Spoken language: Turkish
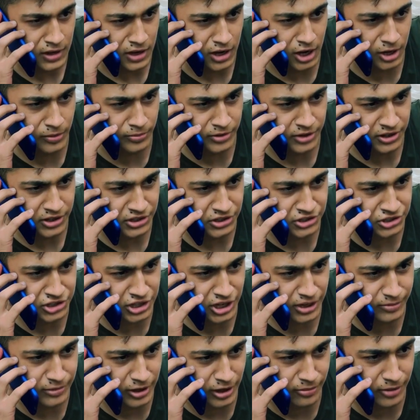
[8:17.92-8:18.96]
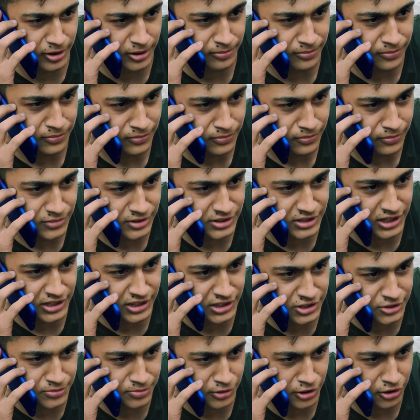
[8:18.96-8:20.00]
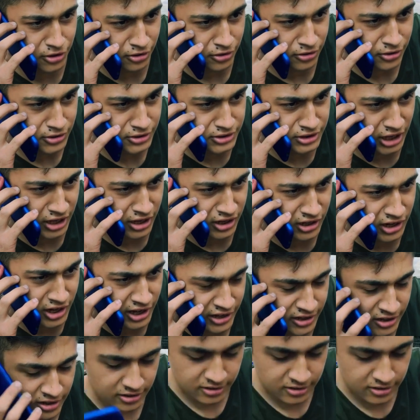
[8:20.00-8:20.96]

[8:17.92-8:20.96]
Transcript: Abi işlem tamam. Bizden iz bile yok. Saygılar.